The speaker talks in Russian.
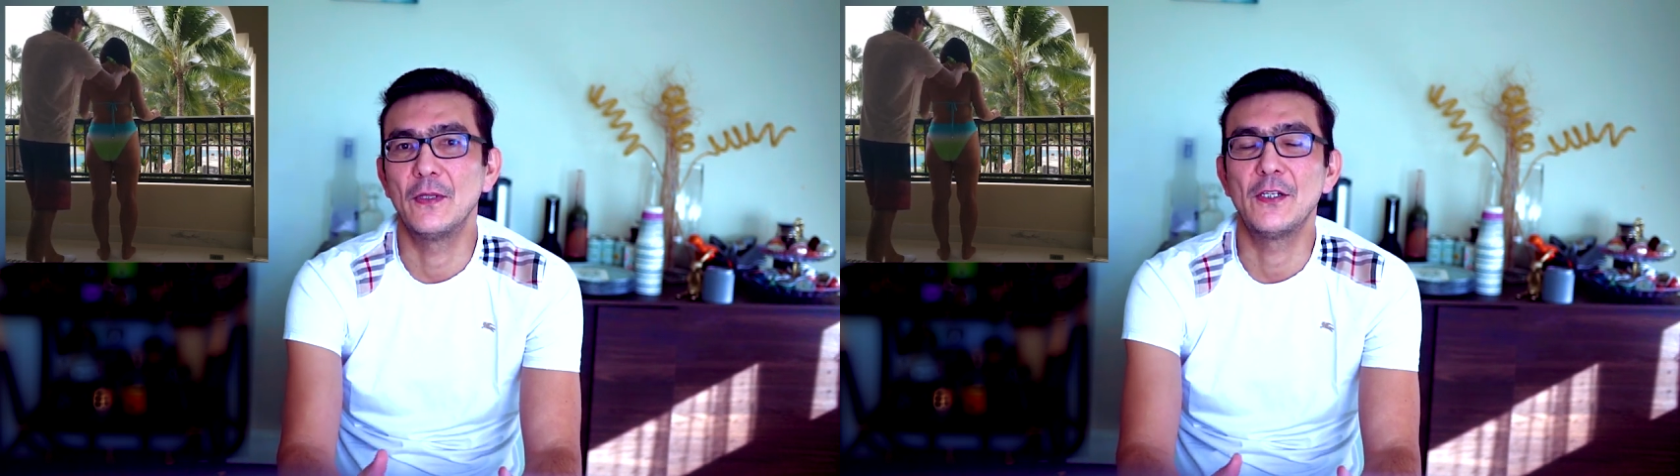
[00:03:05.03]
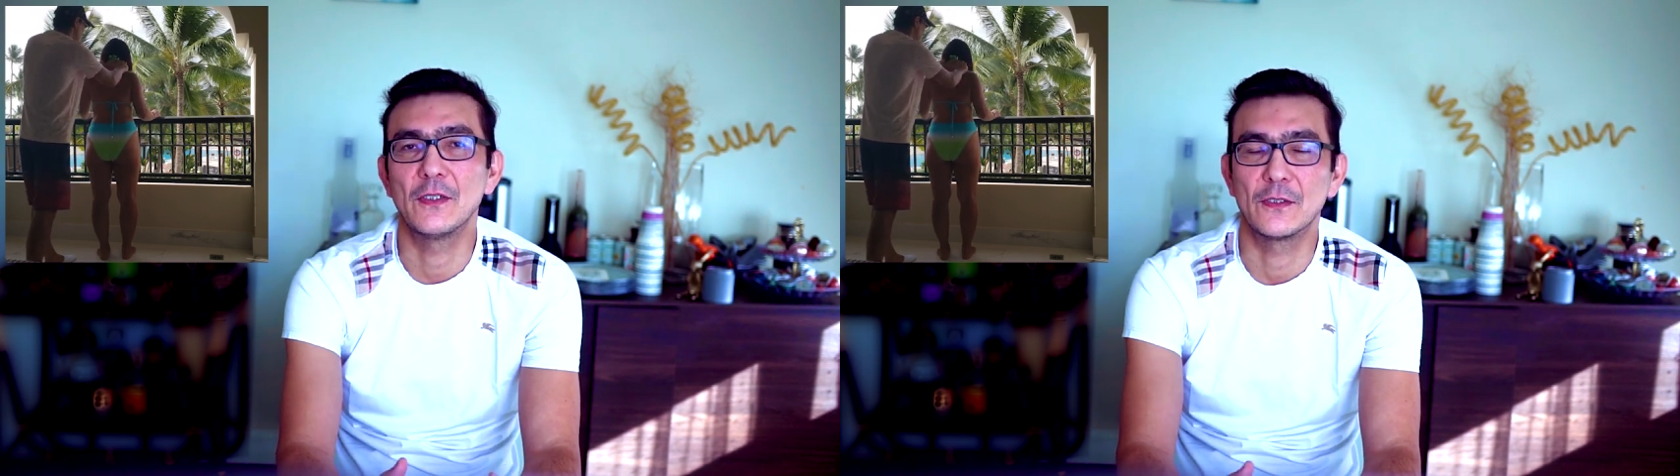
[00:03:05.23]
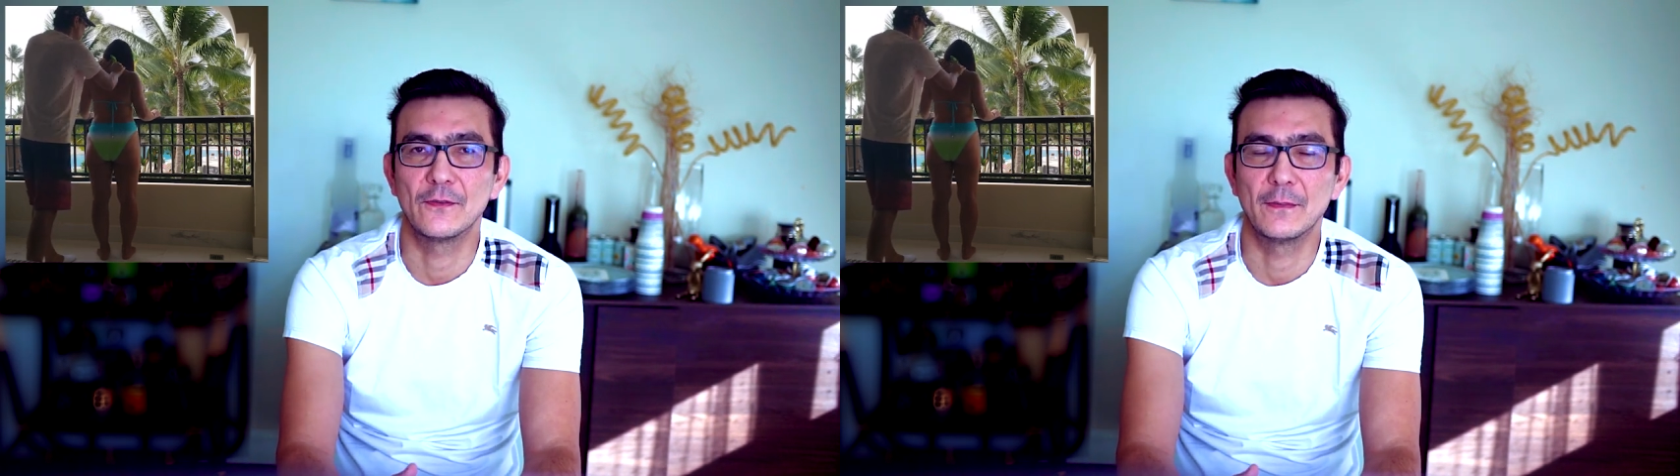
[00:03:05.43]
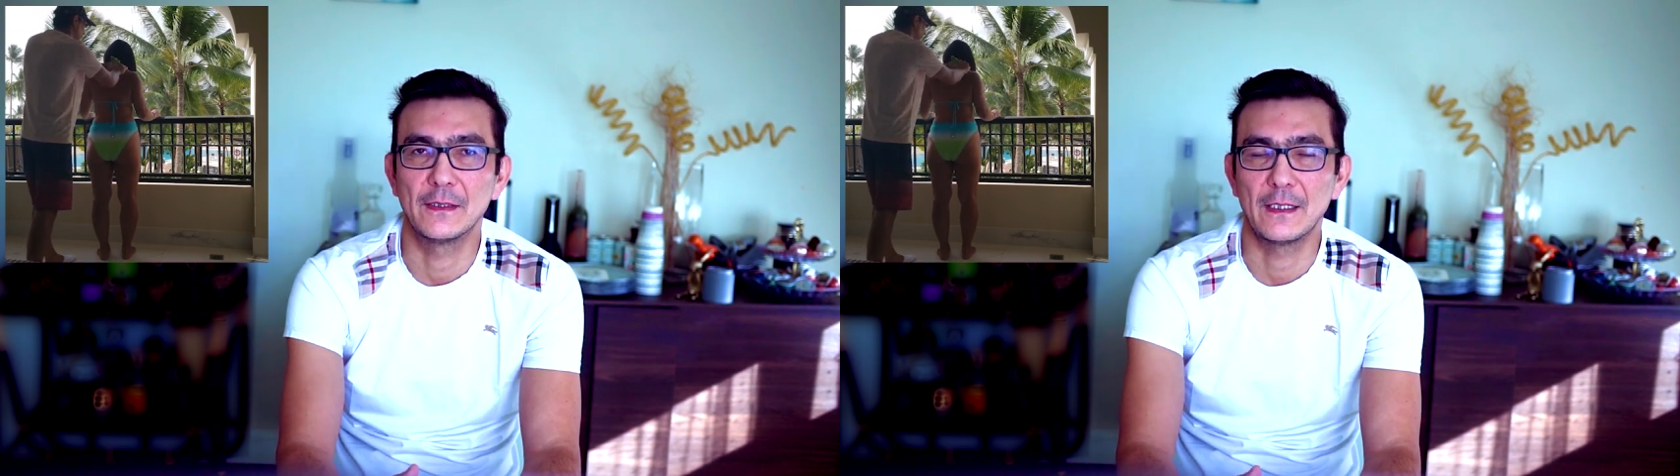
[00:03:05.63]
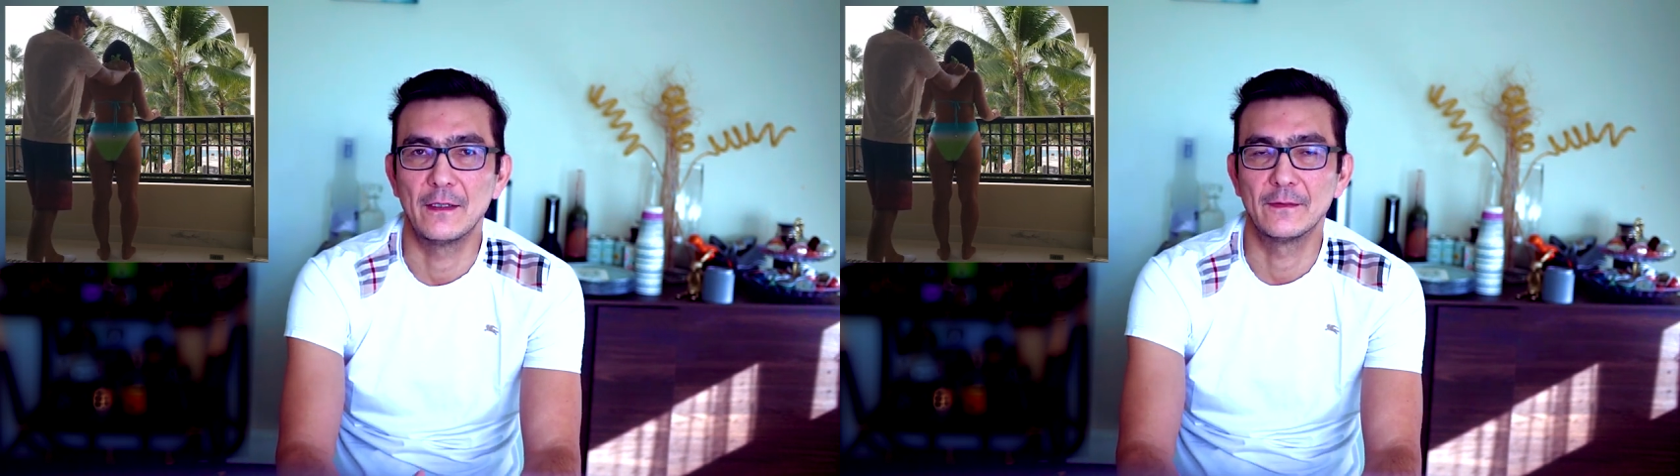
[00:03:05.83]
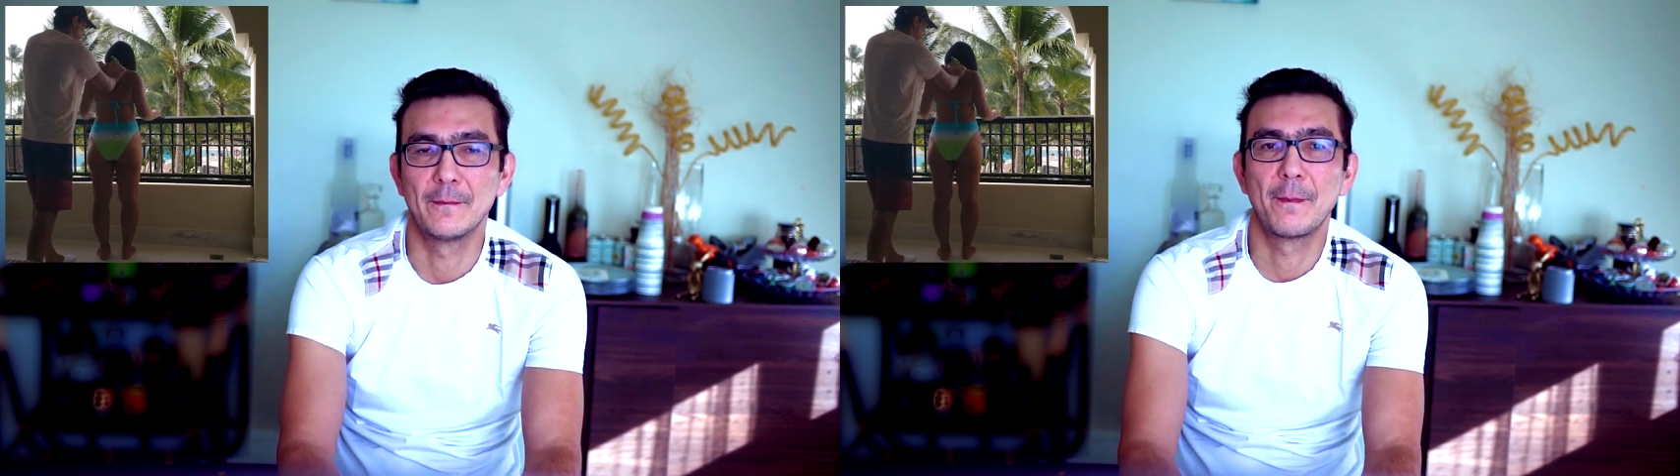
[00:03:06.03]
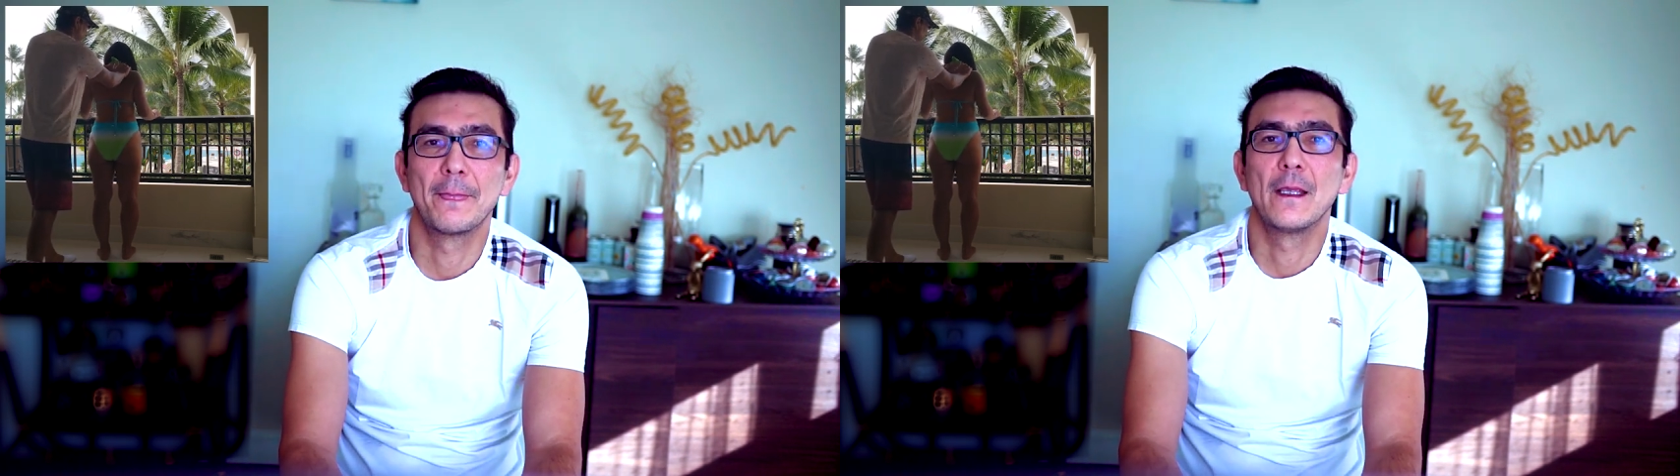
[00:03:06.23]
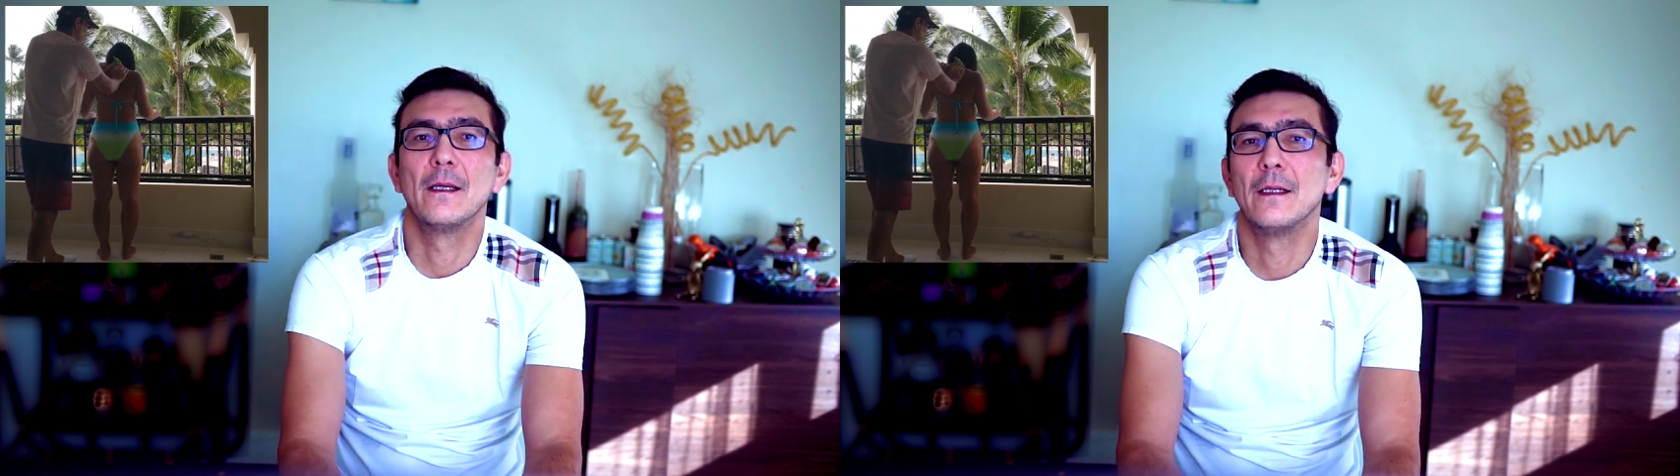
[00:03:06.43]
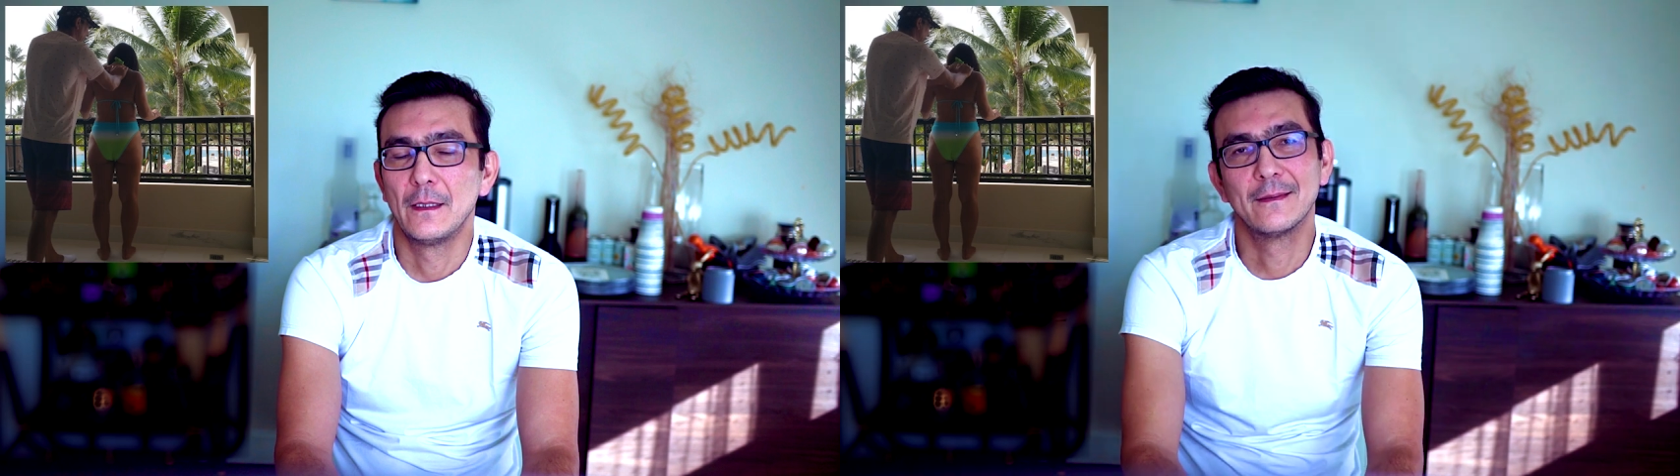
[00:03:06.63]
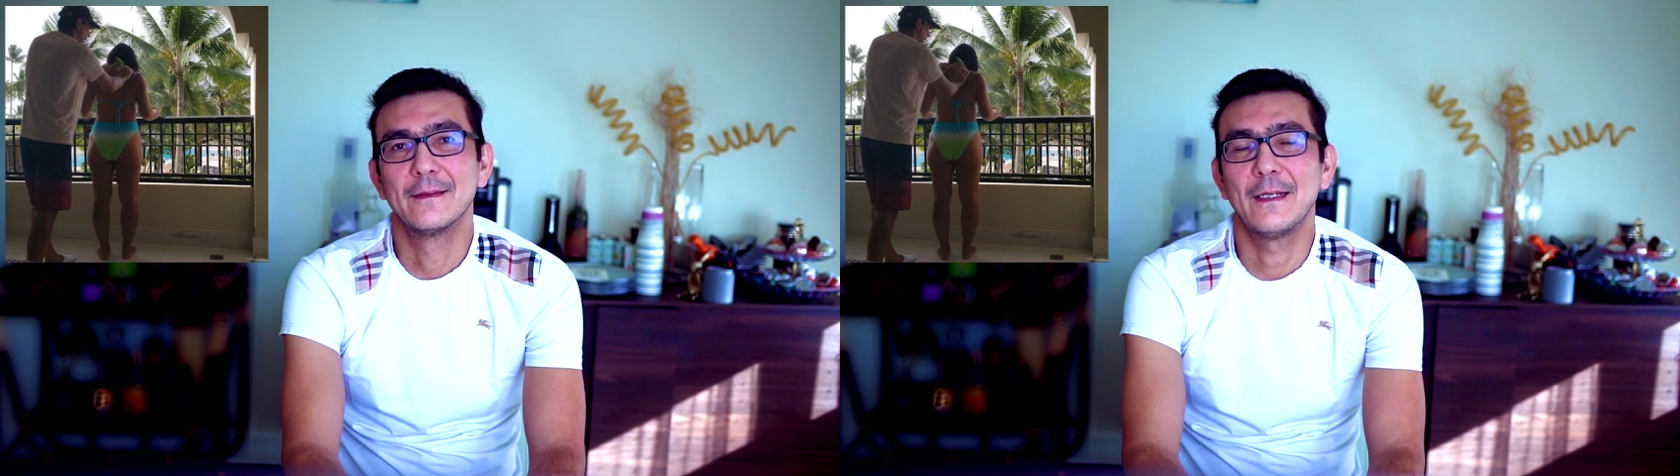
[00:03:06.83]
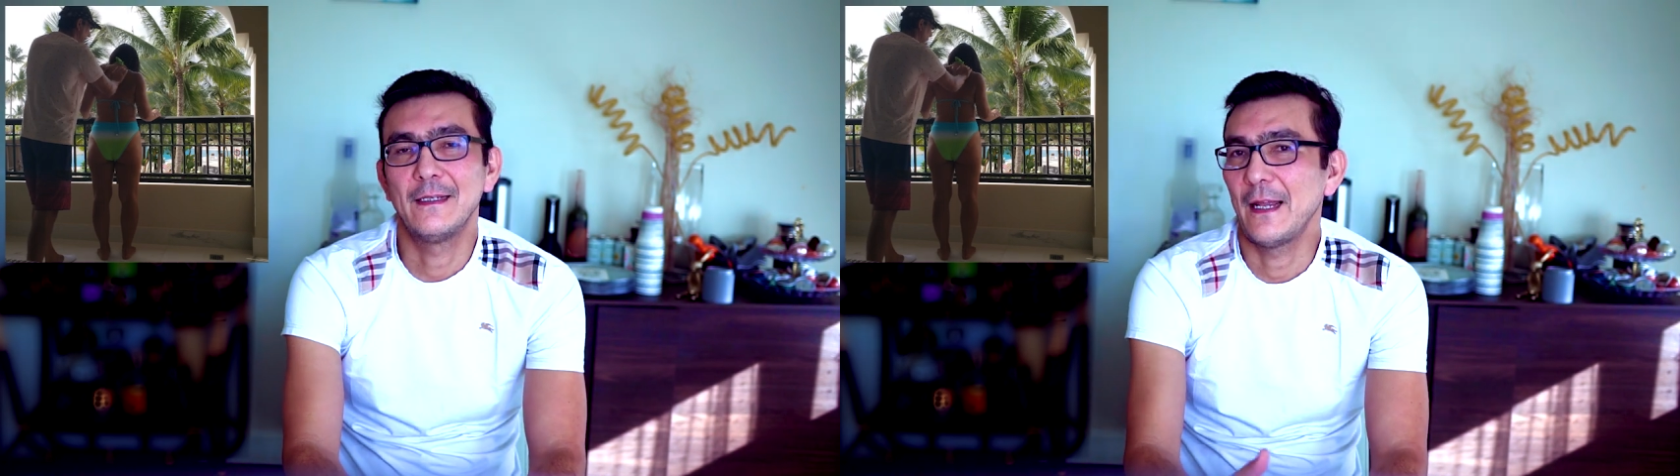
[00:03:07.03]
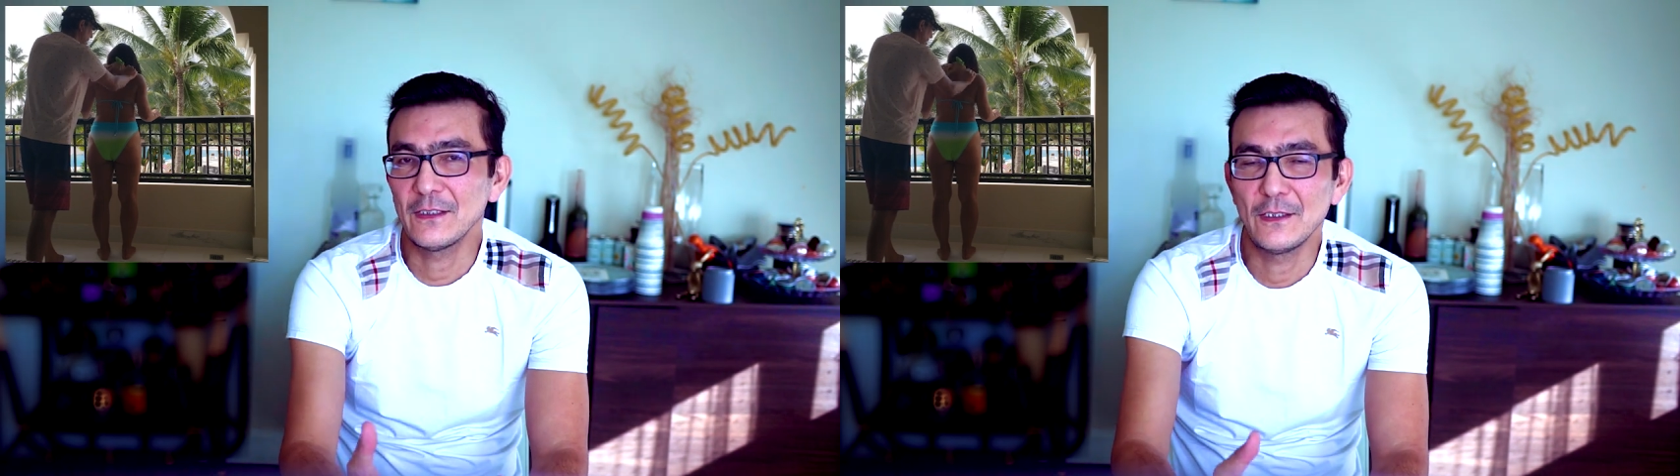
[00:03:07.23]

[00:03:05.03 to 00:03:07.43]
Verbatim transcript: И для этого мне нужно было найти партнера,